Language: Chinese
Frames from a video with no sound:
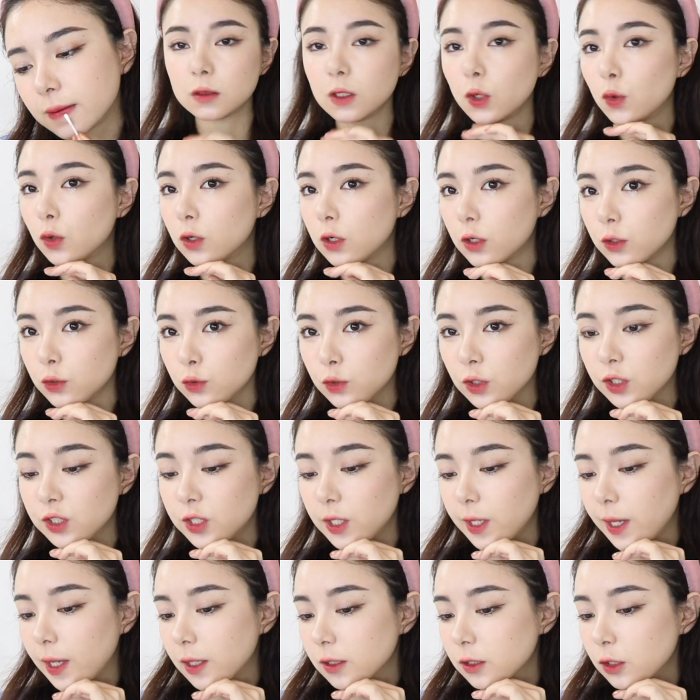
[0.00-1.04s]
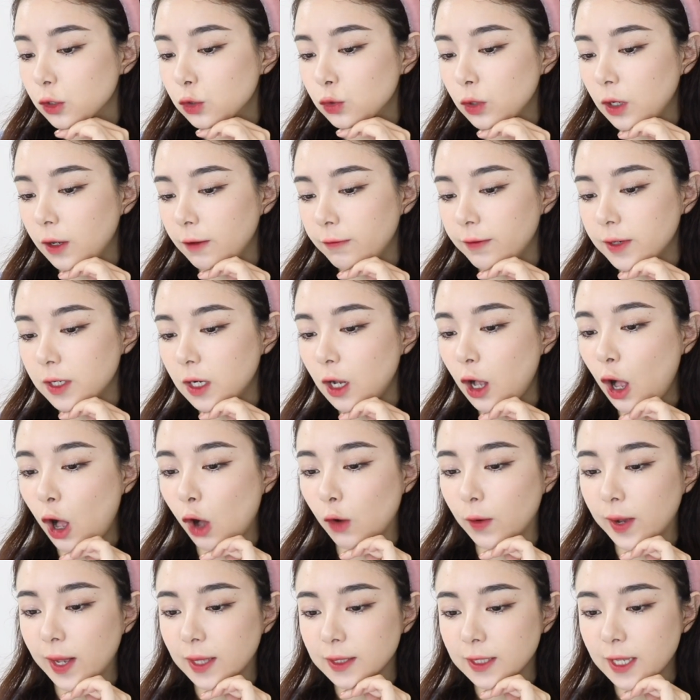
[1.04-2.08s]
那我个人觉得这颜色虽然非常
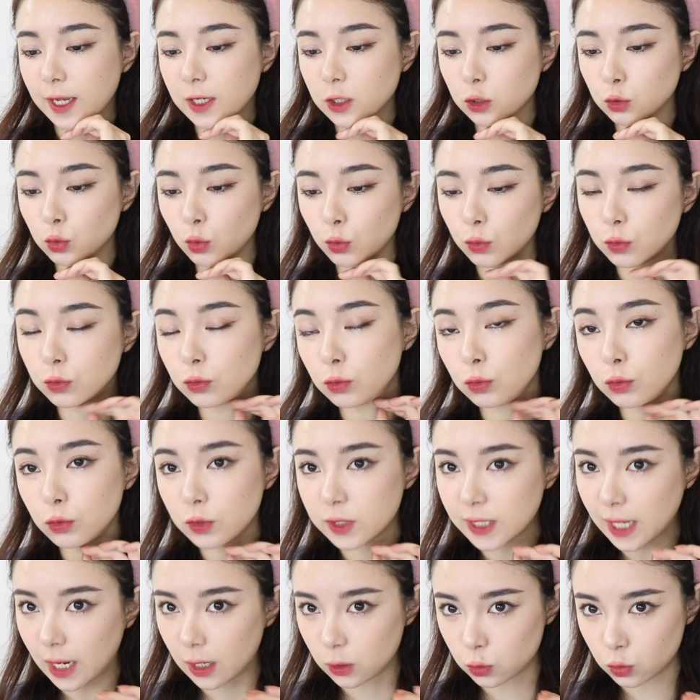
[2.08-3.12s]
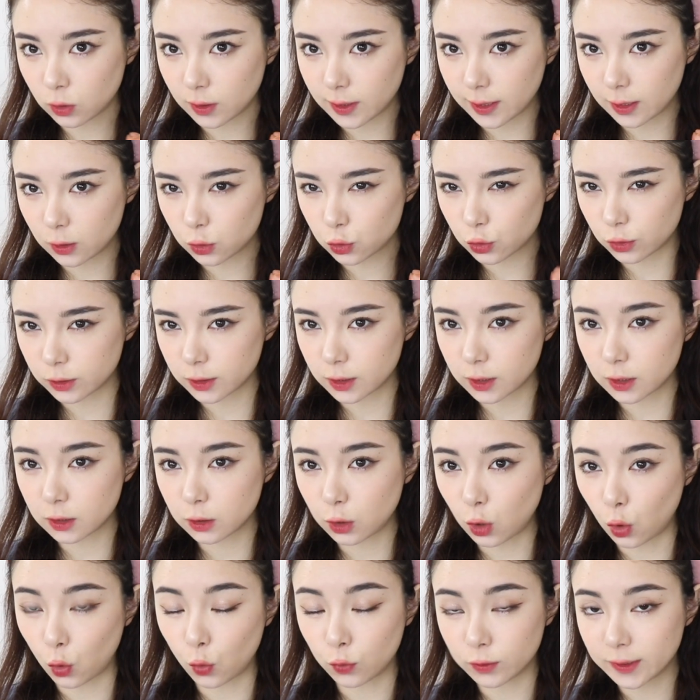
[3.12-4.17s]
好看，但是对于绿茶妆来说呢，
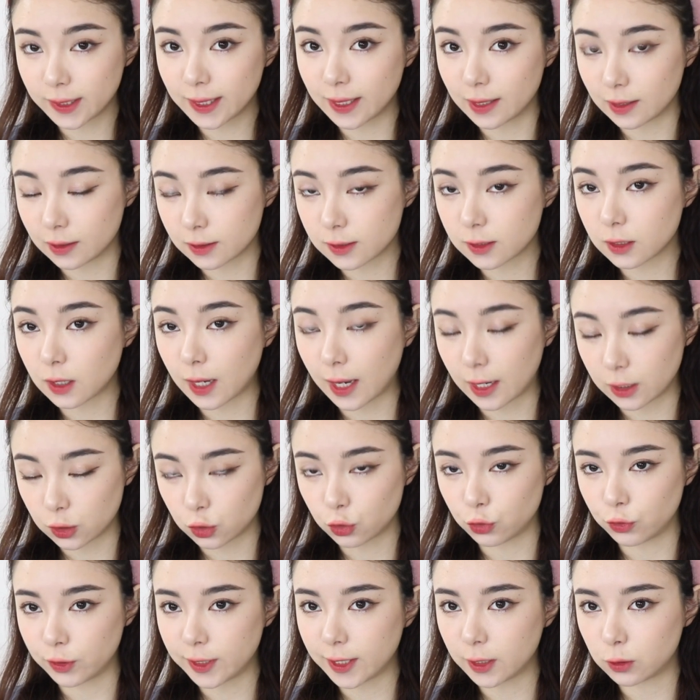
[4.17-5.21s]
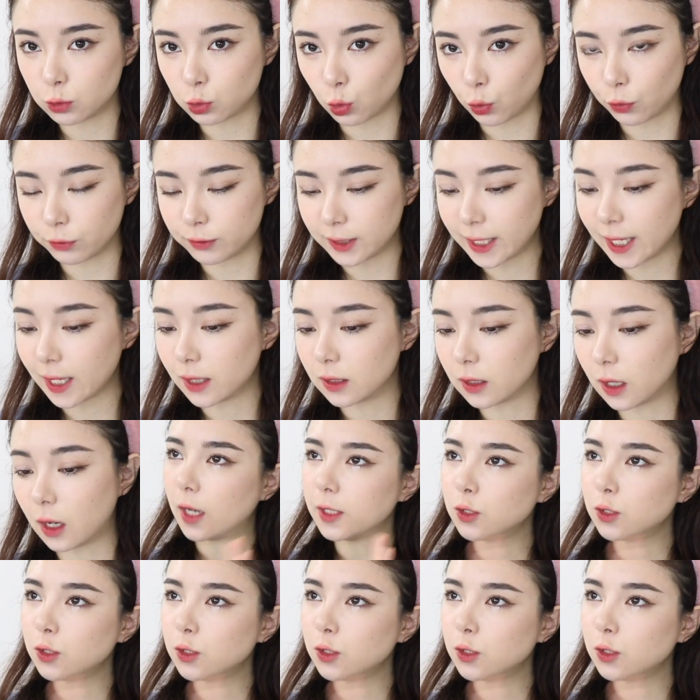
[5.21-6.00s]
口红的颜色还是有点浓艳了。